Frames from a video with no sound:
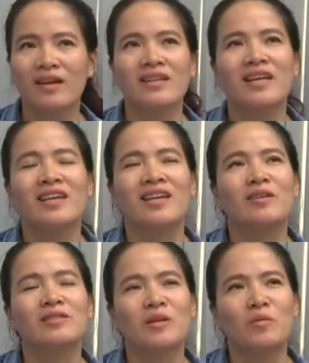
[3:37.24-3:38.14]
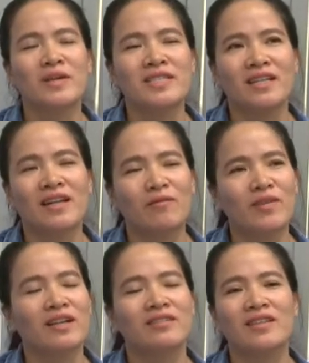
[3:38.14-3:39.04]
thì trong quá trình làm
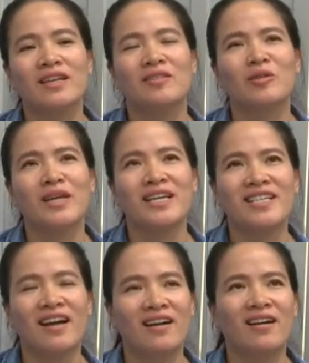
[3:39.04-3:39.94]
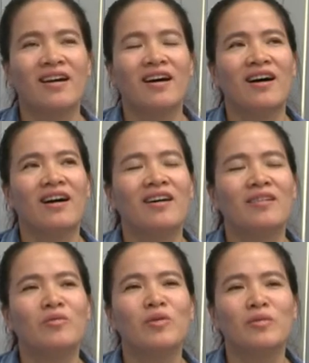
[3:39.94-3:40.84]
việc thì tôi thấy rằng uh,
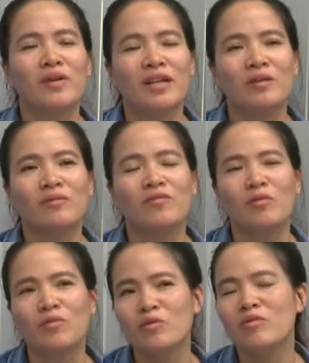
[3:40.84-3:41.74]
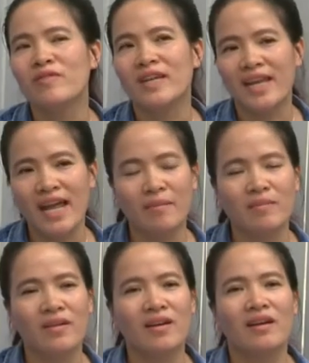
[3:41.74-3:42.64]
nguồn nguyên liệu phong phú của Việt Nam
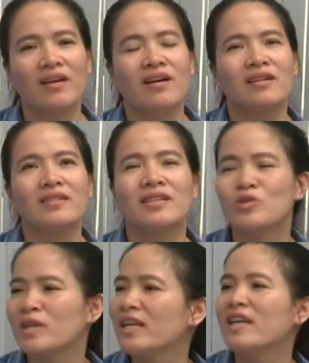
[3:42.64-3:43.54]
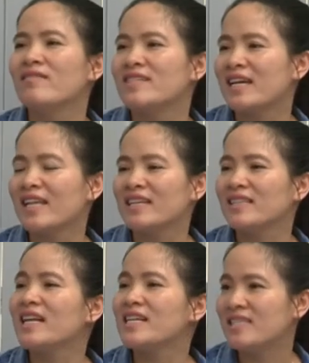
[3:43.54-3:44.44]
uh, được xuất đi với giá thành
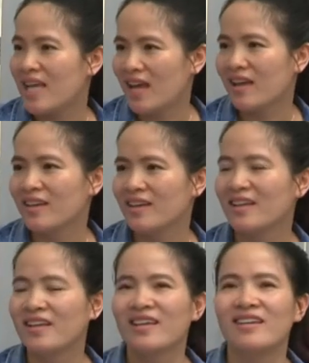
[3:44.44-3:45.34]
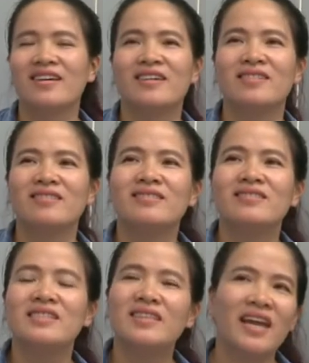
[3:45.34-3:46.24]
rất là rẻ Uh,
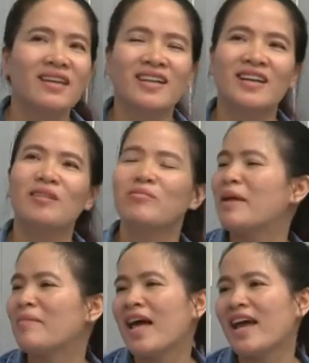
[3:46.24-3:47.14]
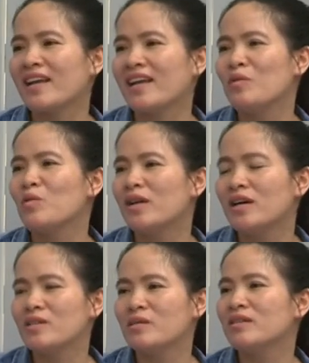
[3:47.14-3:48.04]
như thế thì không đem lại cái nguồn
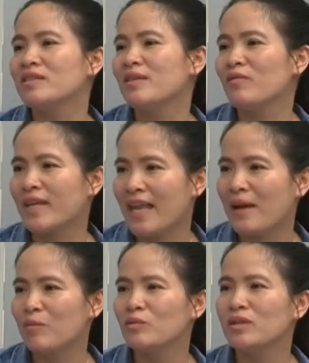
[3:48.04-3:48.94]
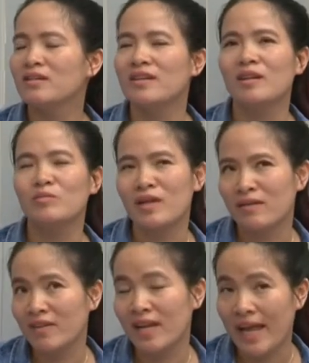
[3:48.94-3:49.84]
lợi cho người dân Việt Nam cũng như người nông
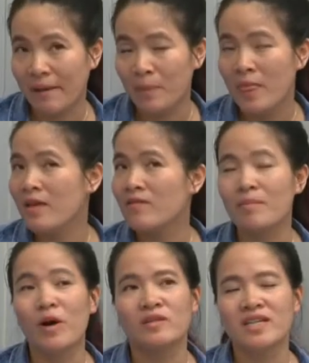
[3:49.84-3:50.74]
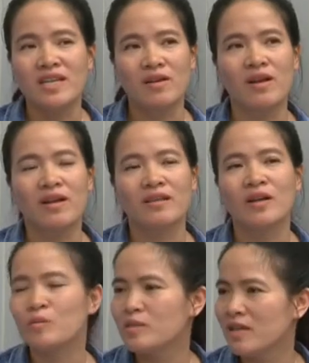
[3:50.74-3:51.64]
dân Việt Nam phải bỏ rất nhiều là
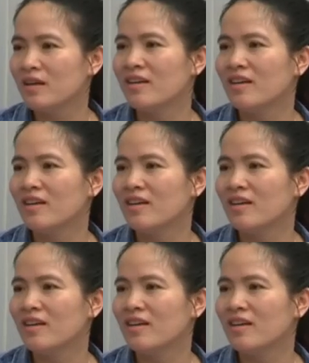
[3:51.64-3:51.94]
công sức